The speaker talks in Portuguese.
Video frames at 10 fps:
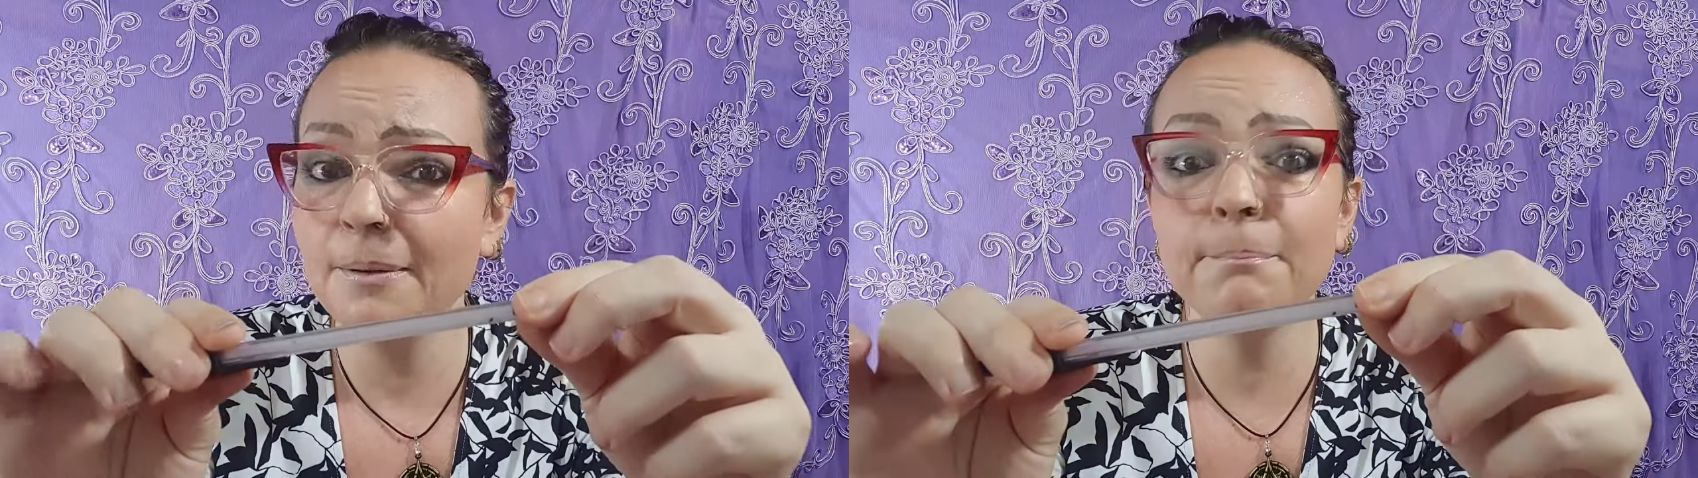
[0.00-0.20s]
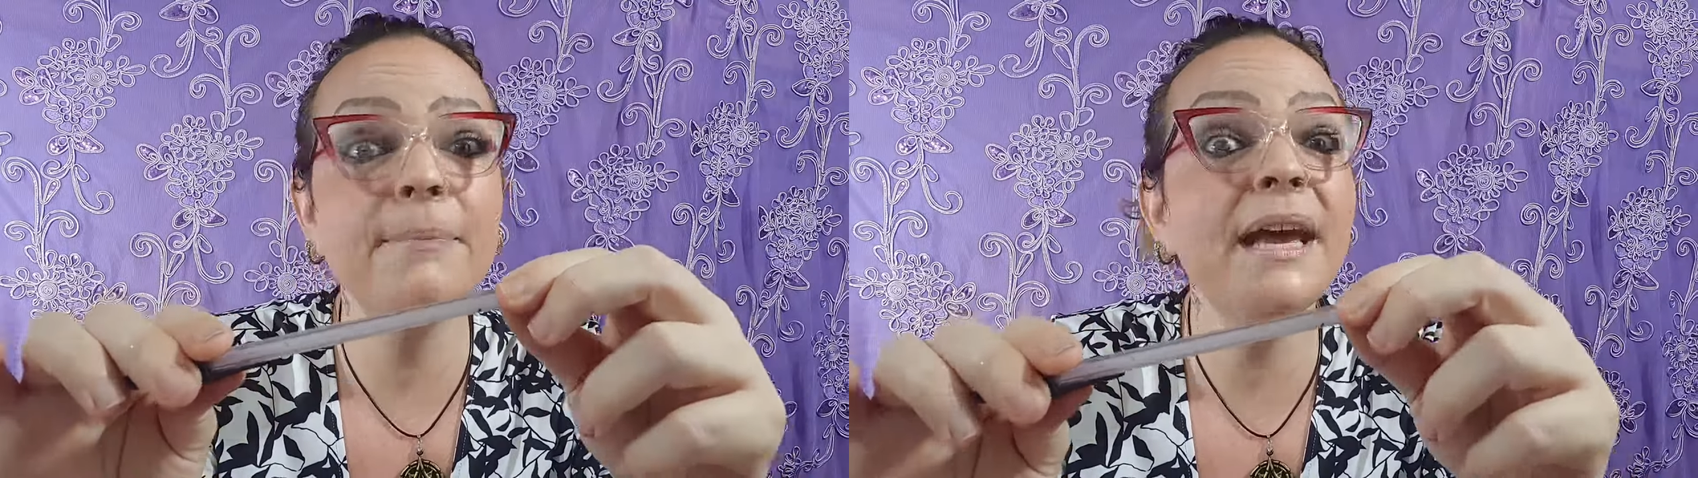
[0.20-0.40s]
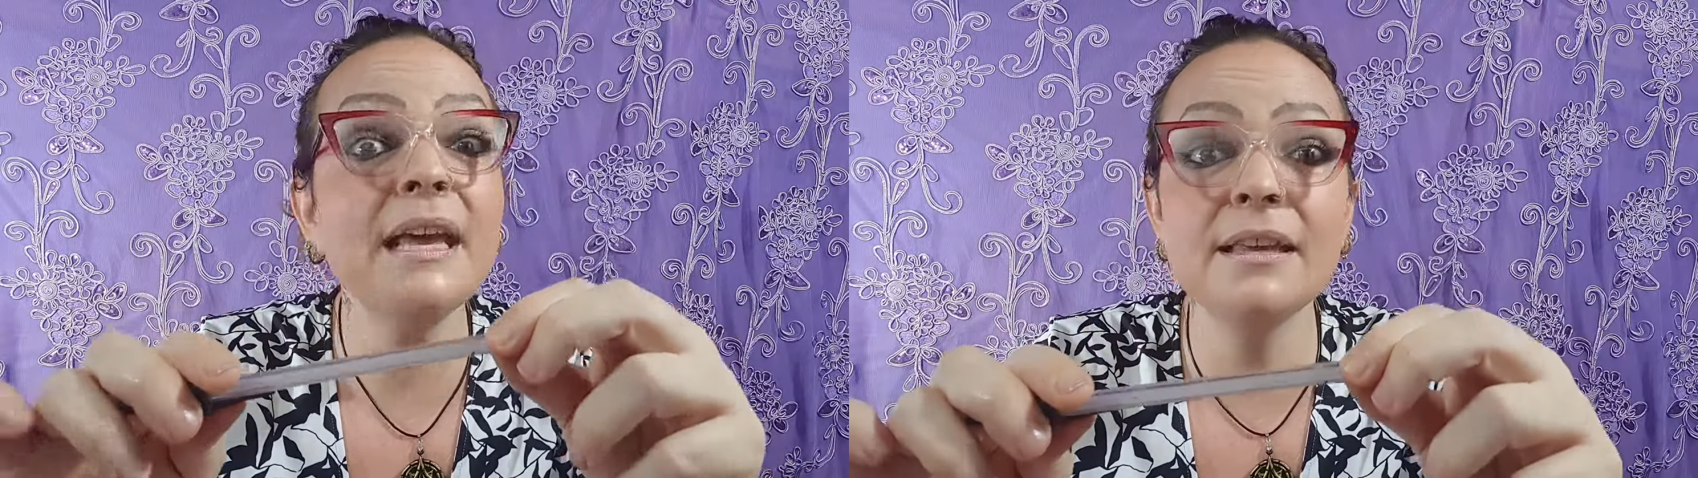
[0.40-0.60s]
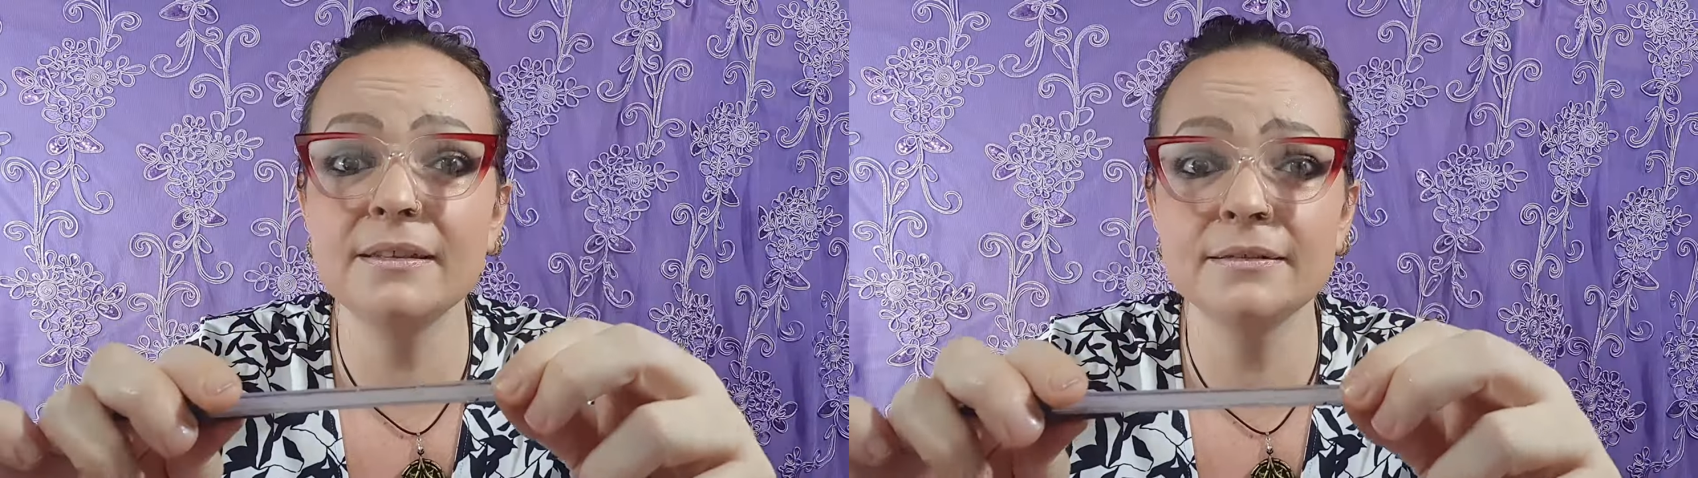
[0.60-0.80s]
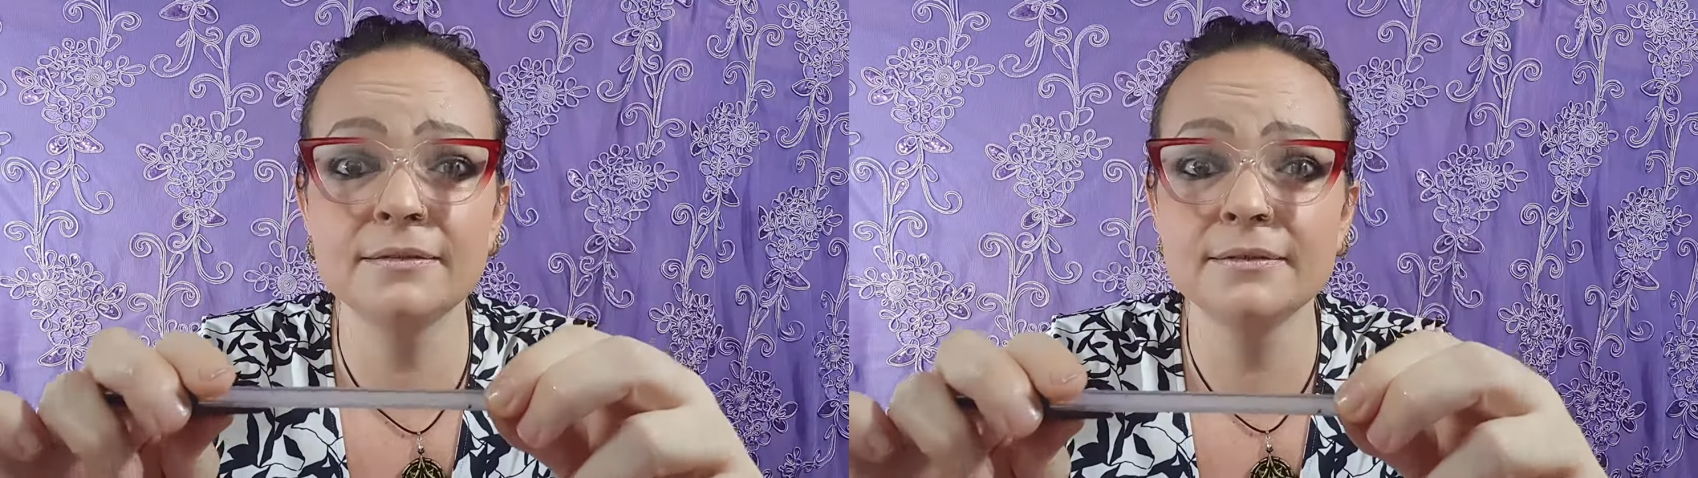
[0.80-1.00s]
Bem,
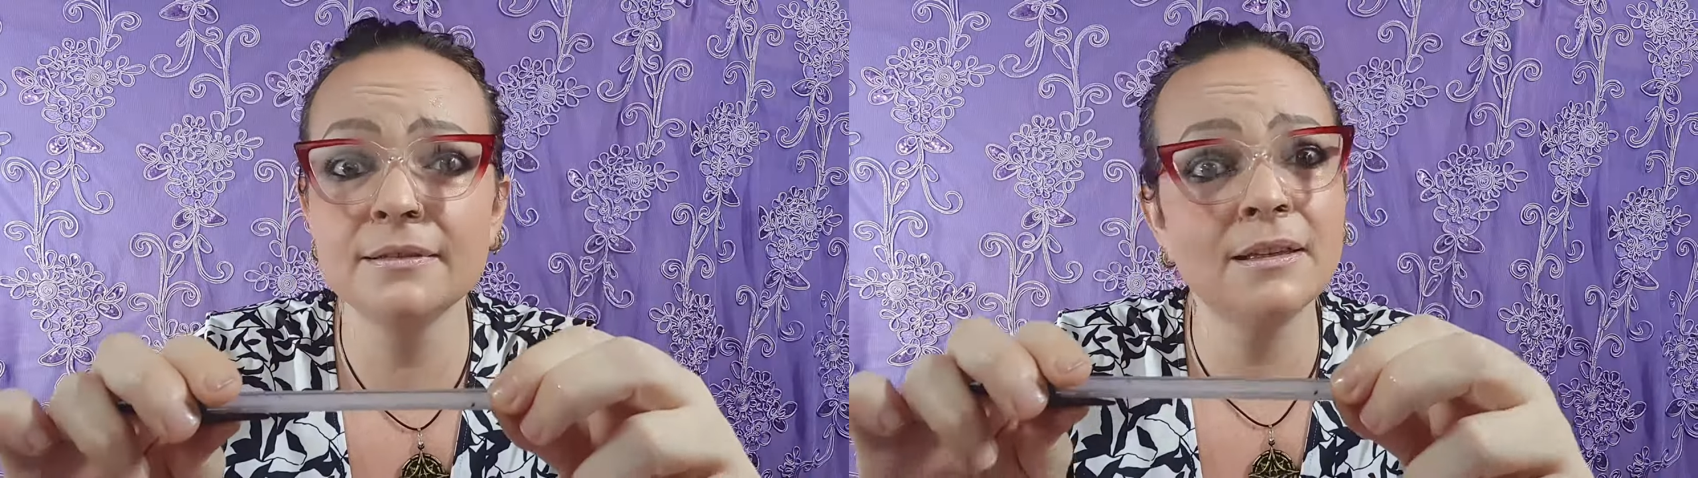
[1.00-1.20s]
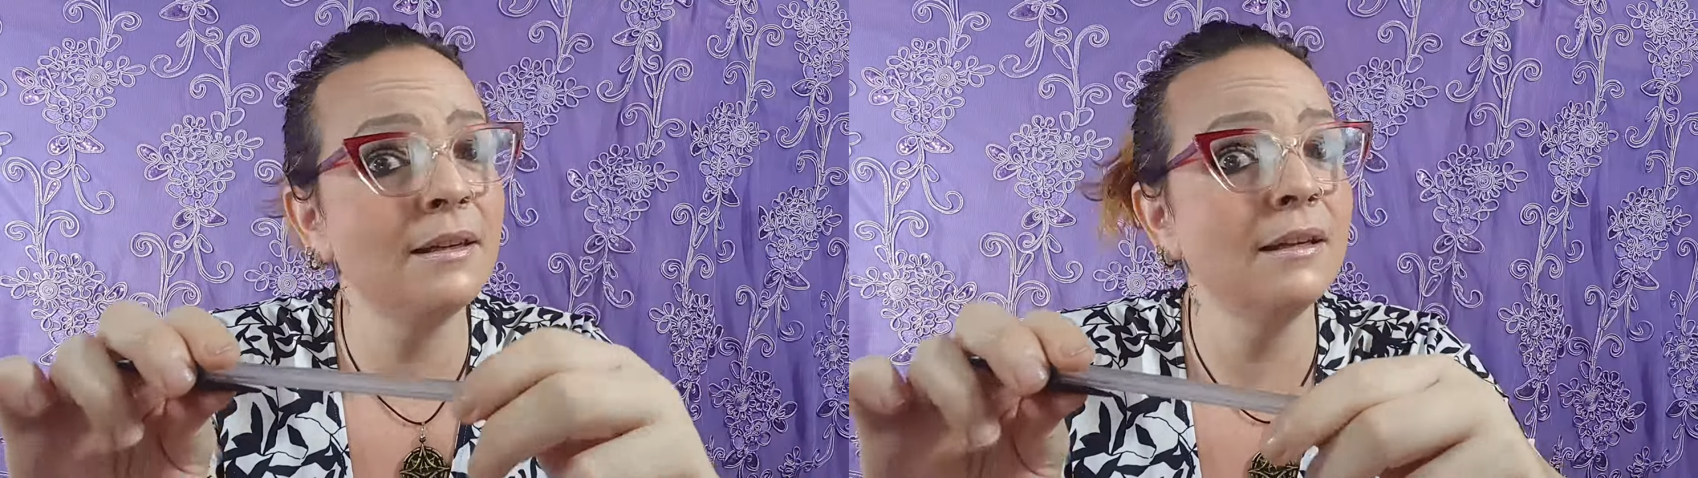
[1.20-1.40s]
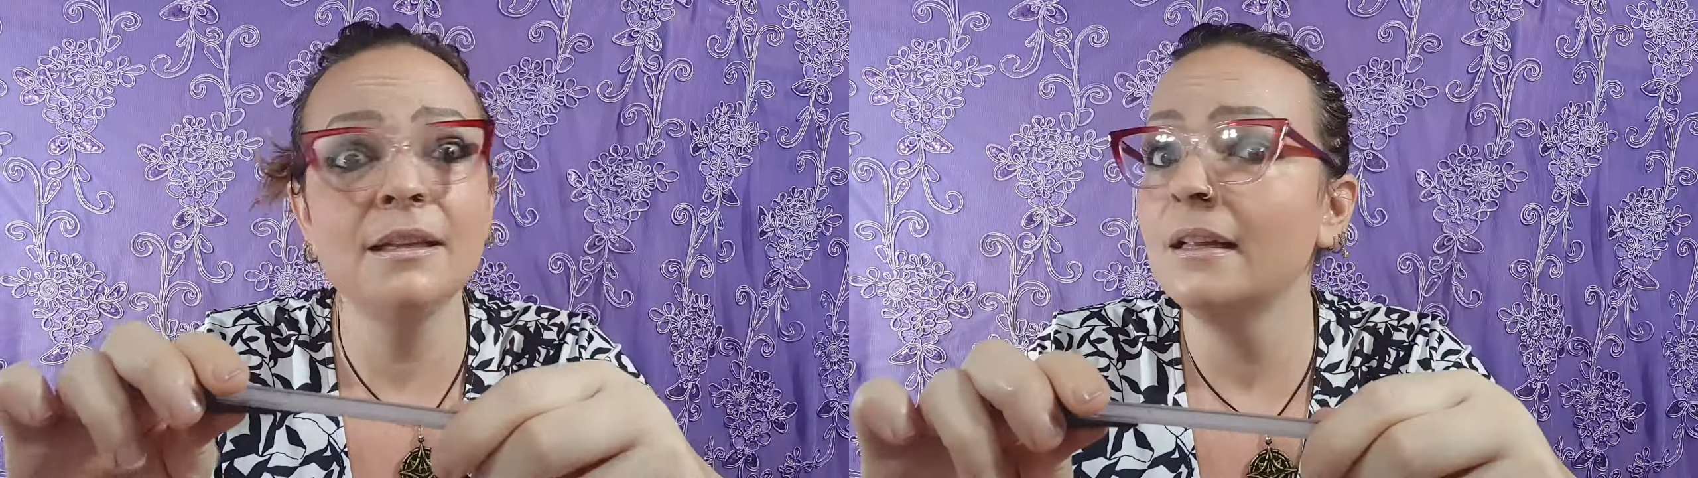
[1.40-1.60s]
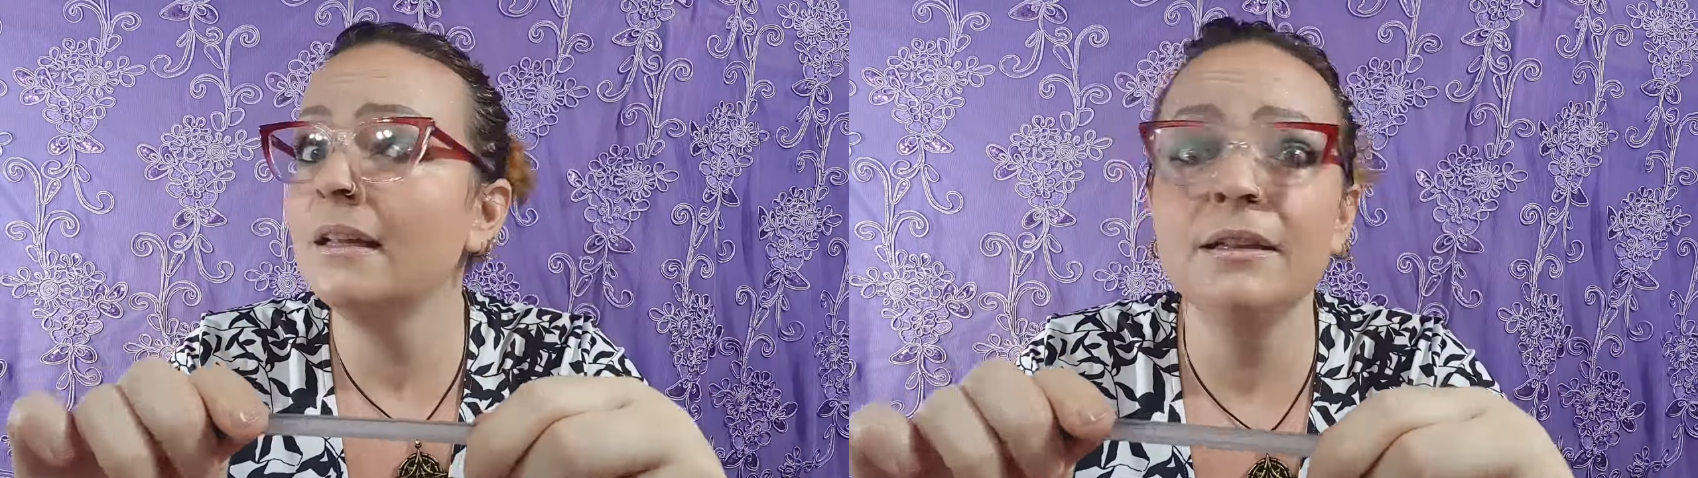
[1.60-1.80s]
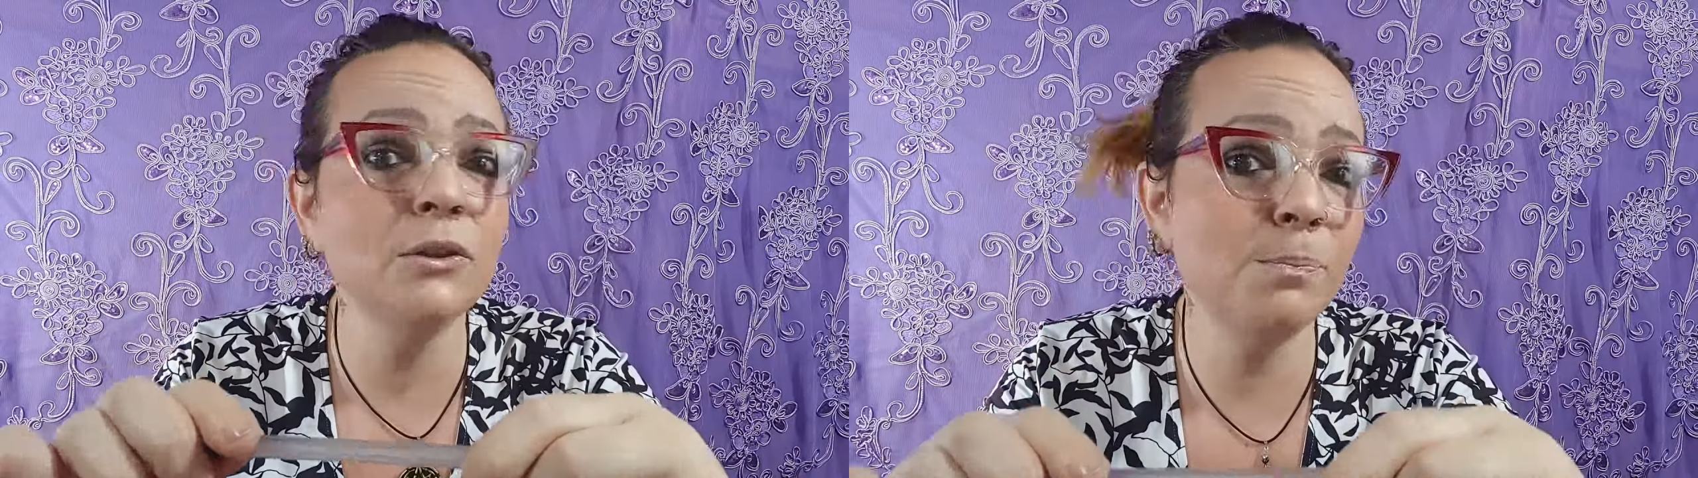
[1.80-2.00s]
não